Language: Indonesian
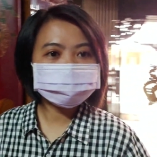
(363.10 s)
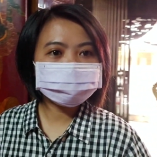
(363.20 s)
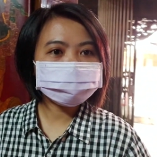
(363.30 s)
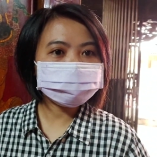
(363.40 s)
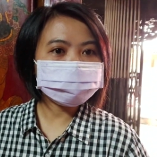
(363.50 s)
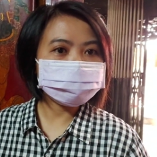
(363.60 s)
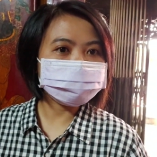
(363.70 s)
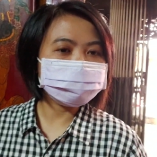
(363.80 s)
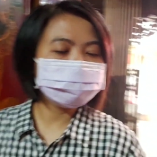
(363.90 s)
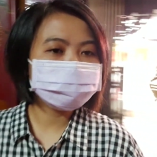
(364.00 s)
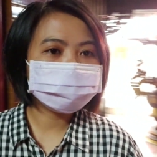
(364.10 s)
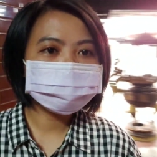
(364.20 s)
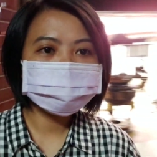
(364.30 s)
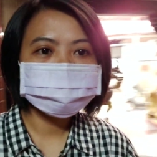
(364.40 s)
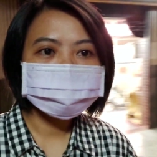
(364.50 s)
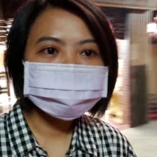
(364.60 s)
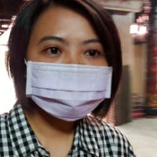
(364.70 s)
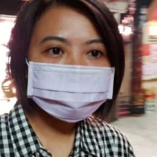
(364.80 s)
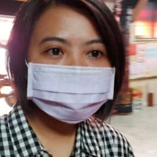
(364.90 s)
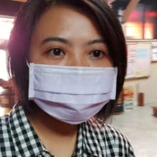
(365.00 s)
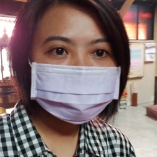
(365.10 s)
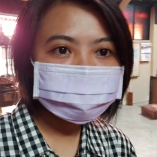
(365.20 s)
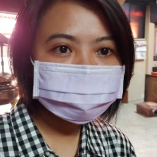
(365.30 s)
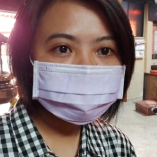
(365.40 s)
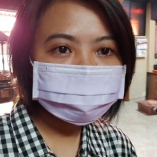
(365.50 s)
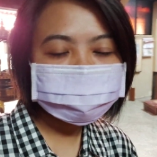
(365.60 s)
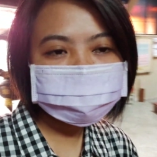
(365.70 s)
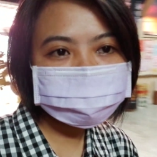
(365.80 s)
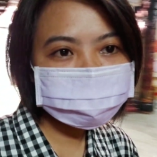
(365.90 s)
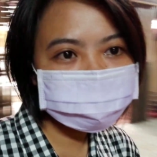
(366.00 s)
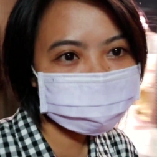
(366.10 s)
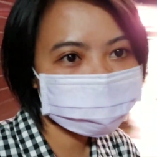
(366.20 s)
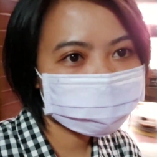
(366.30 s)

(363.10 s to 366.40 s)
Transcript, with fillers: kadang itu beli bunga itu nggak bagus kadang itu bagus